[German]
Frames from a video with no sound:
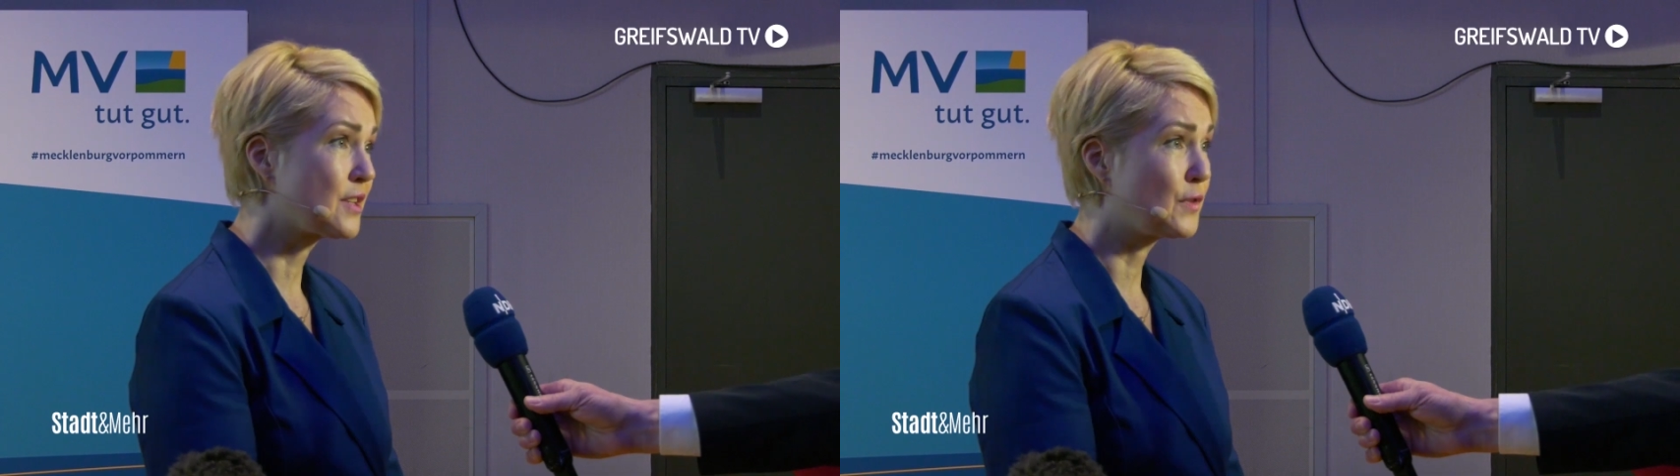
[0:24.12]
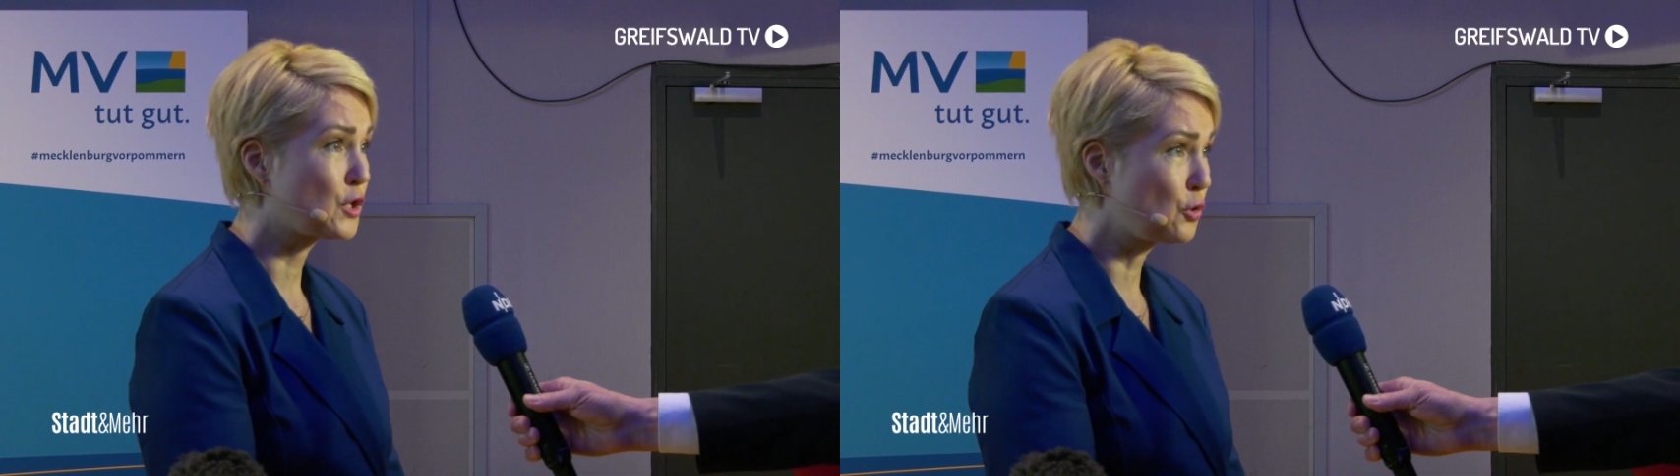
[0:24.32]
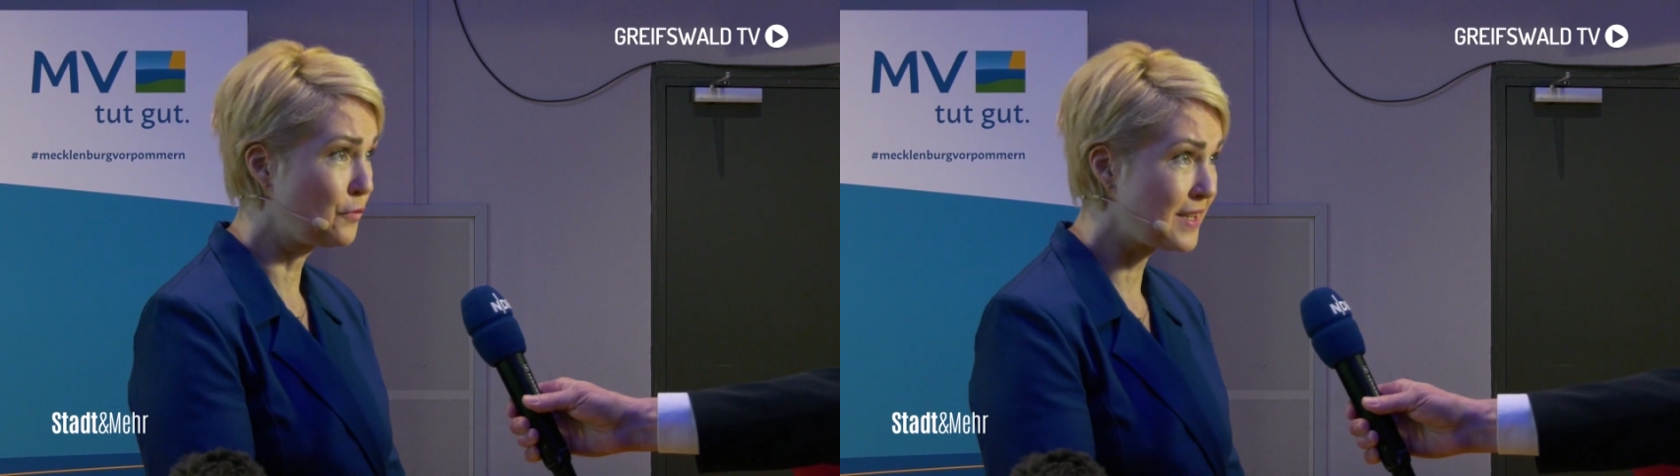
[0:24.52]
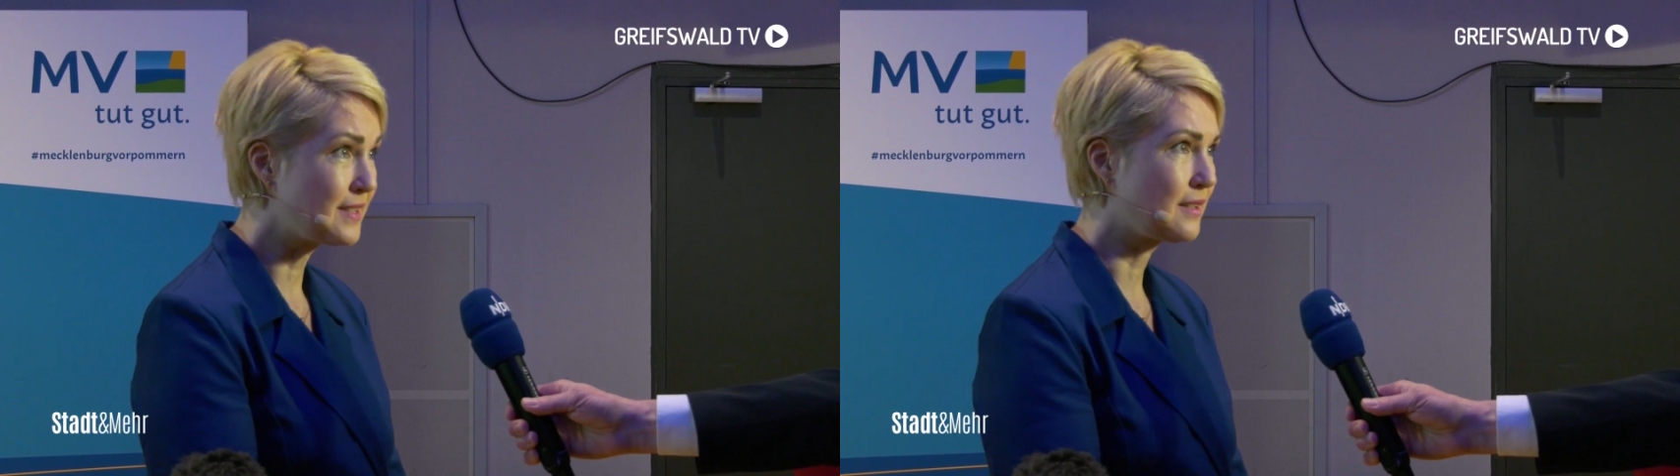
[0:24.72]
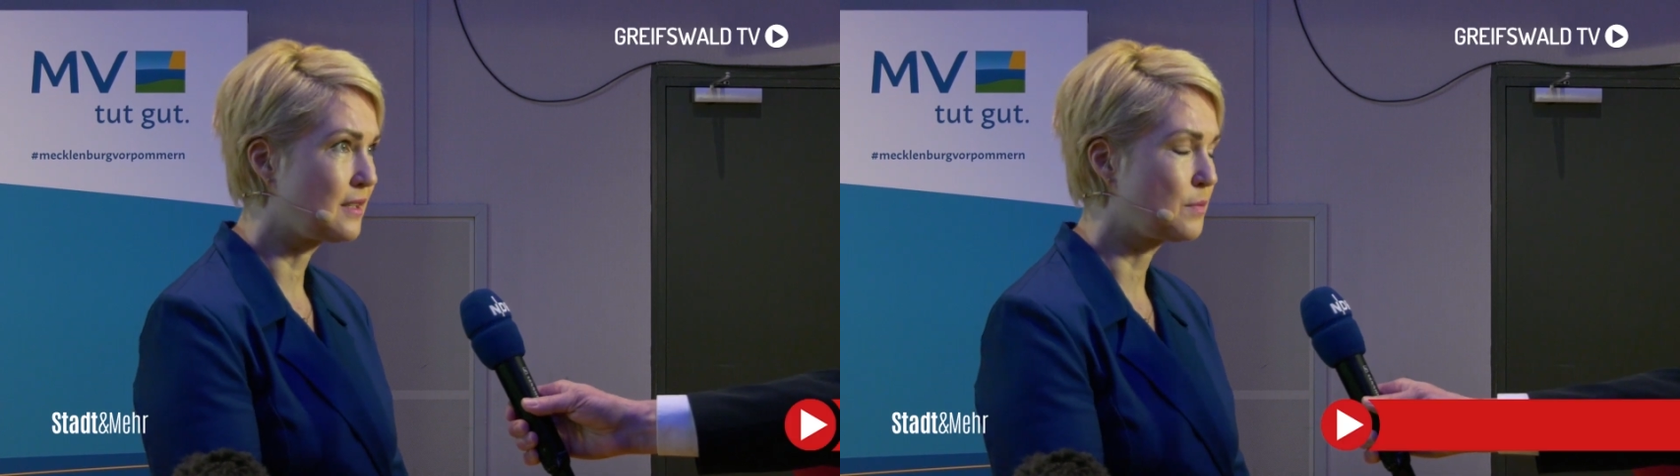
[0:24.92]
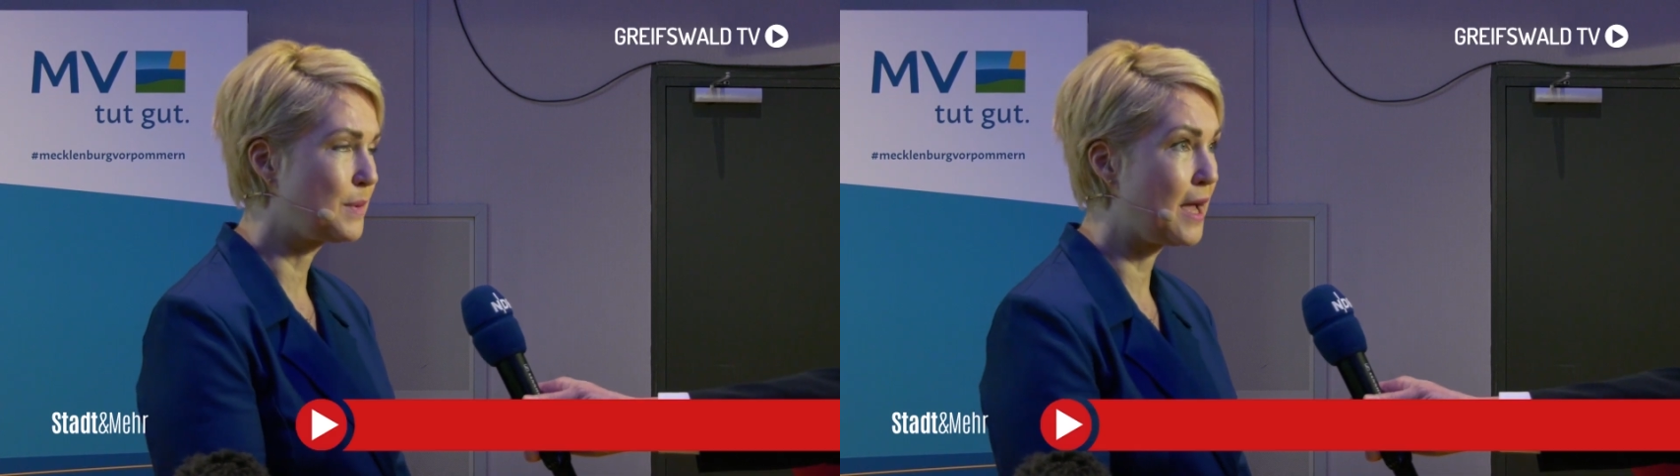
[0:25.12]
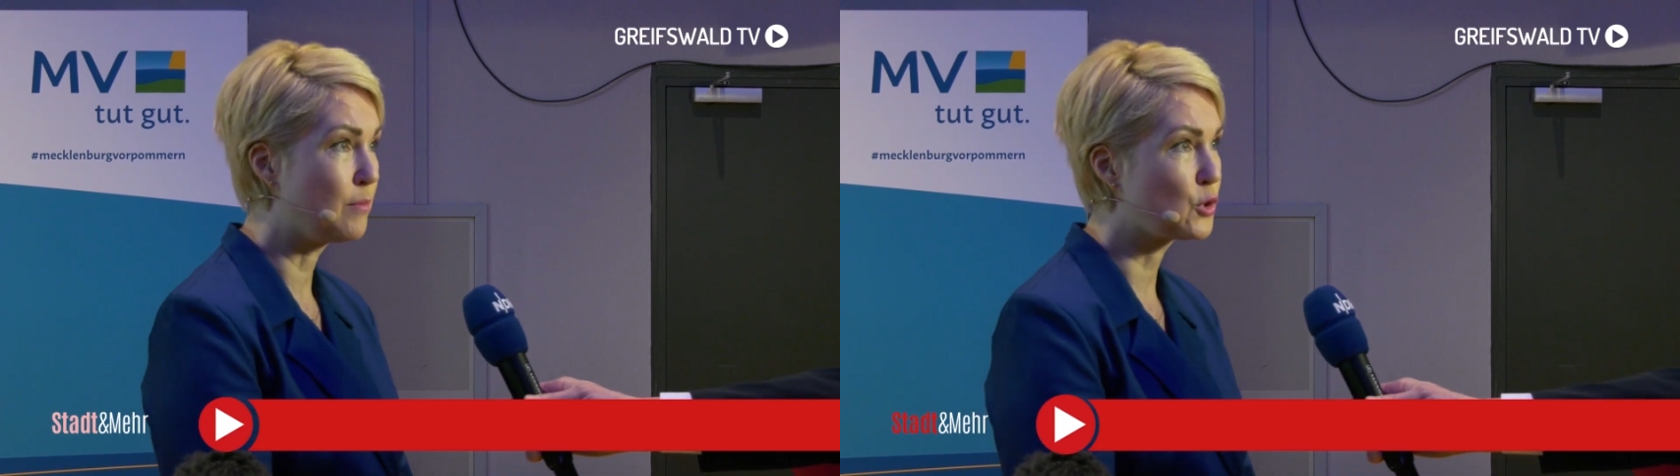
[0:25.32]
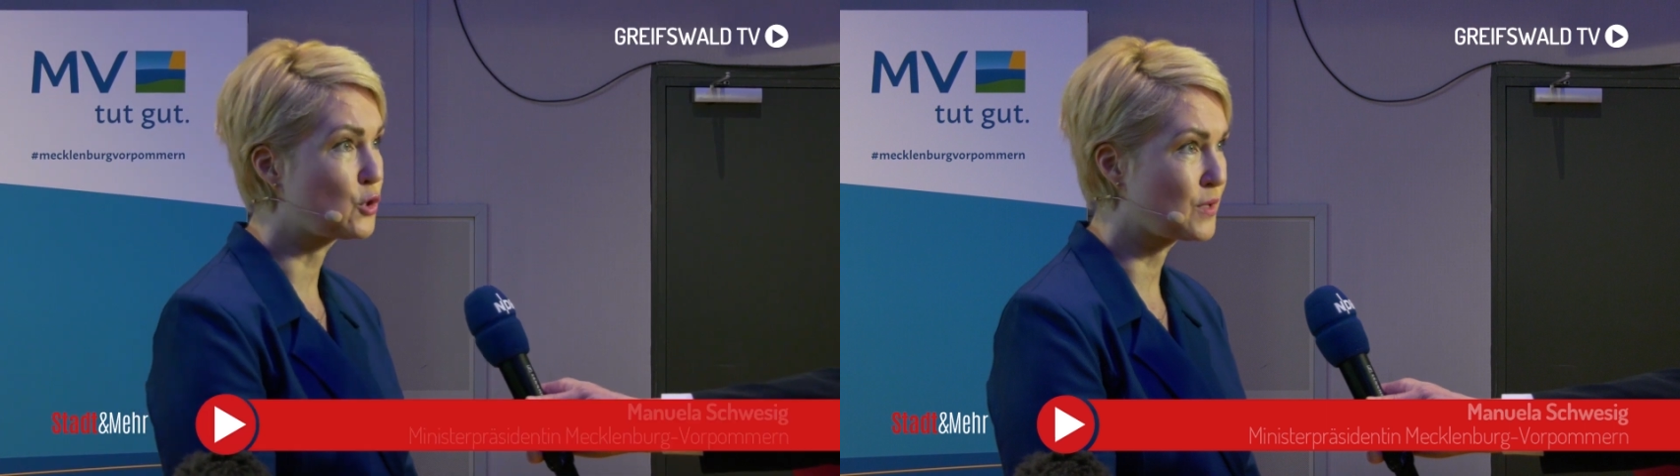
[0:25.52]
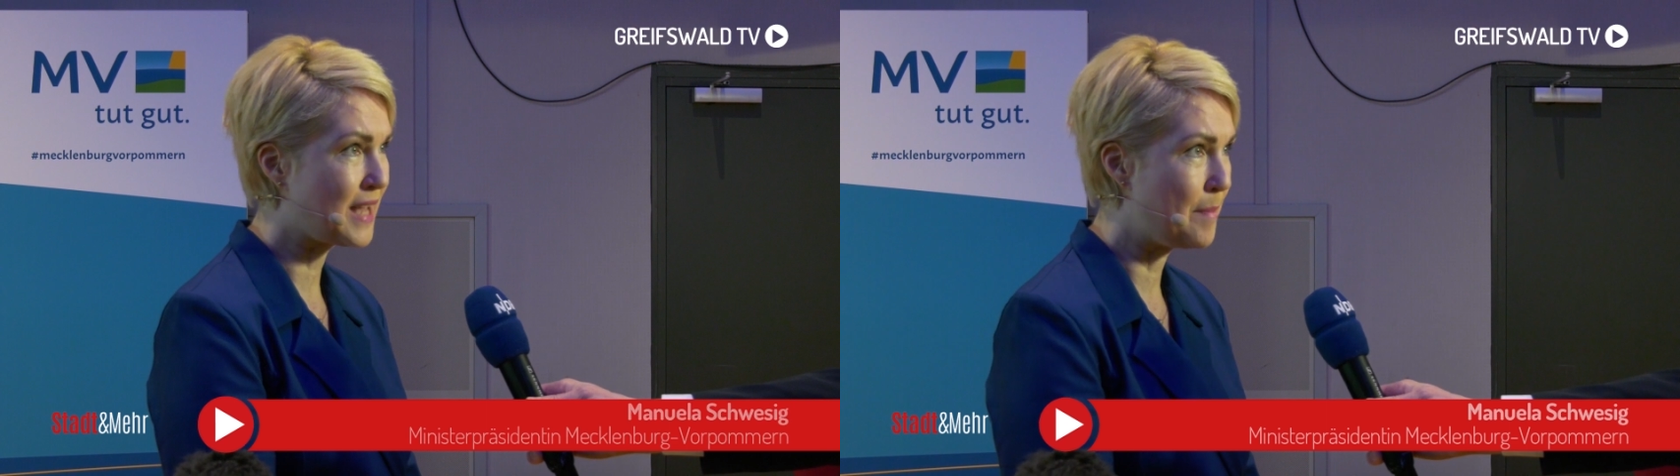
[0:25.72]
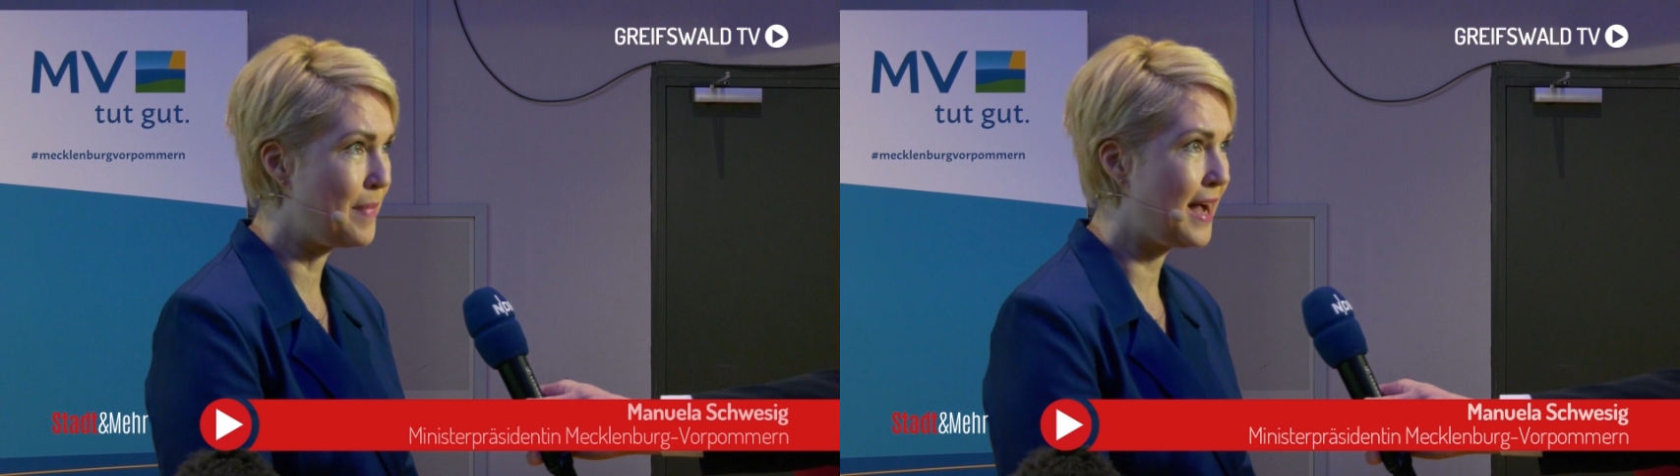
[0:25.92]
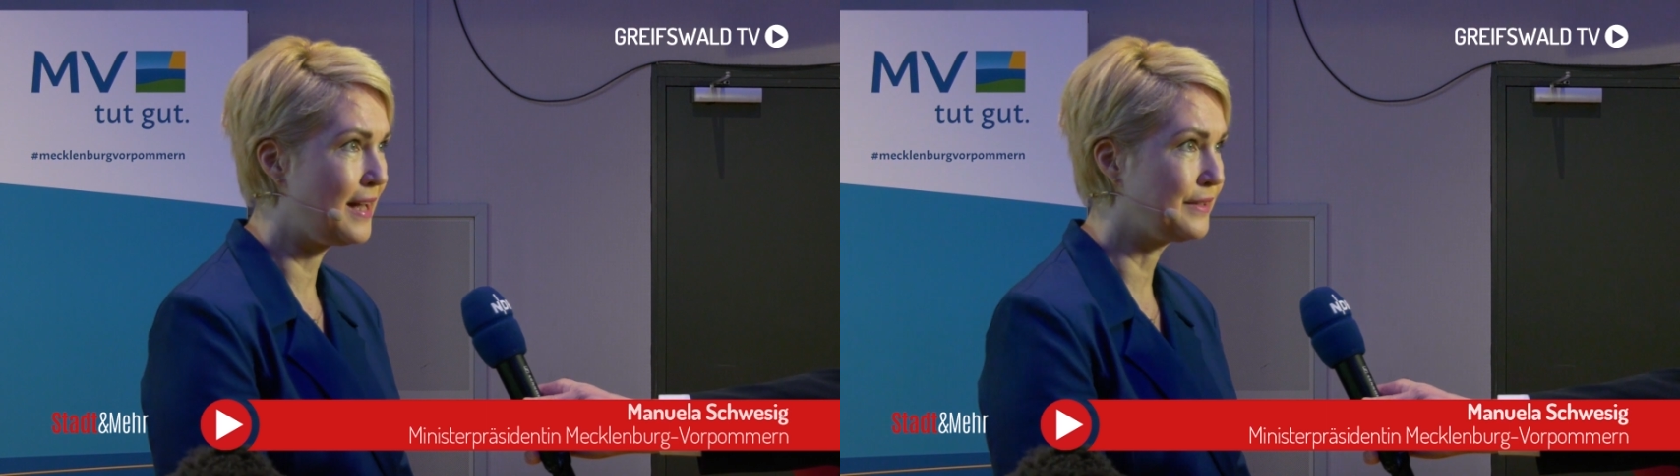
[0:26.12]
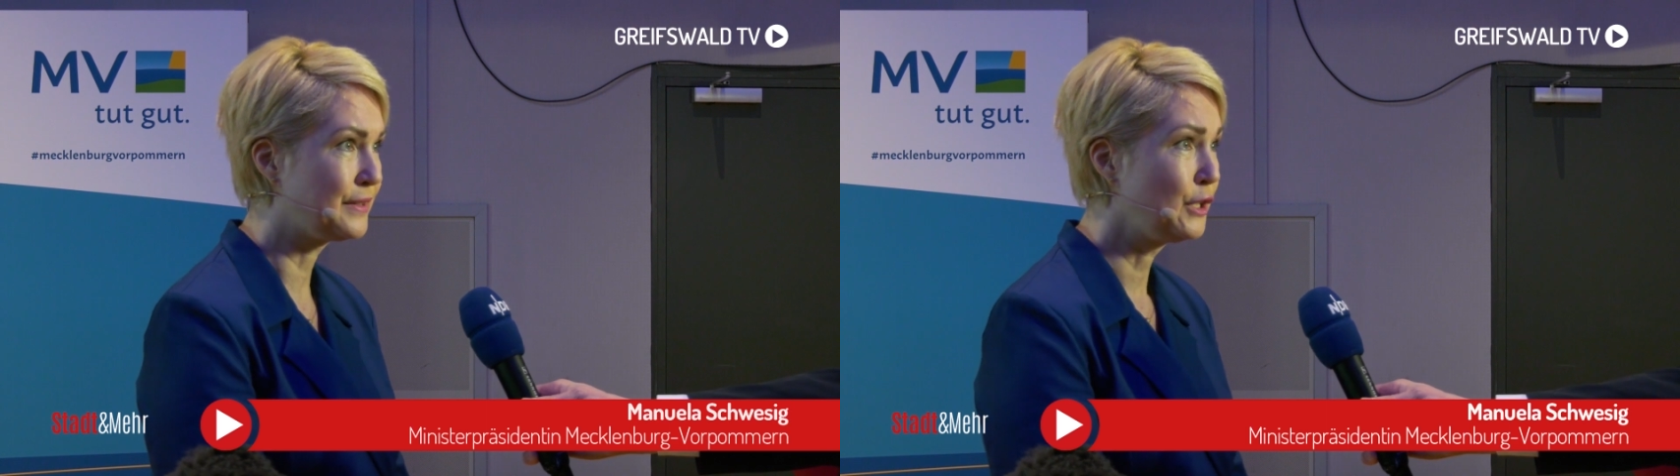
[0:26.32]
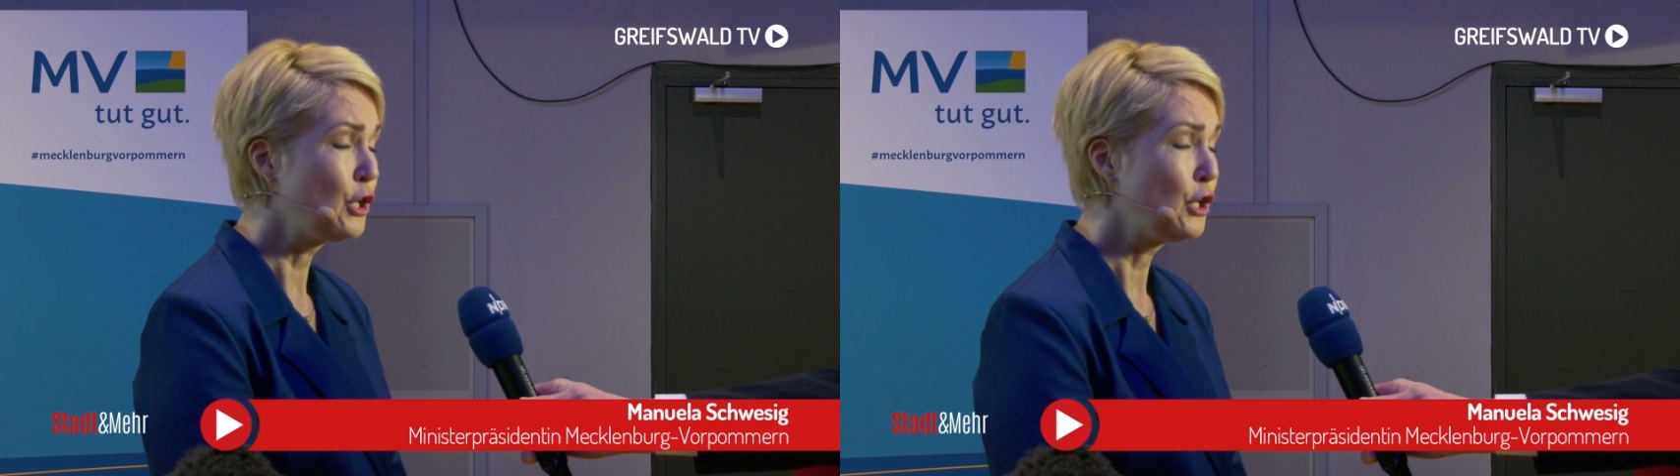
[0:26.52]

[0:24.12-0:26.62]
dass wir zuversichtlich bleiben und zusammenhalten,